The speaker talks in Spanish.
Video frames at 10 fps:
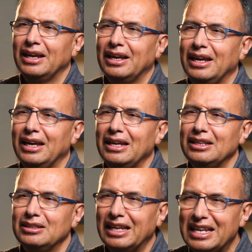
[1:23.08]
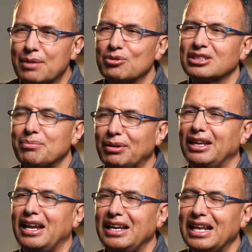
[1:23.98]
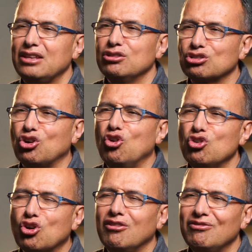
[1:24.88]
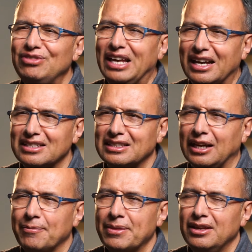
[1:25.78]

eh, tenemos que aprender a ir a Dios con confianza,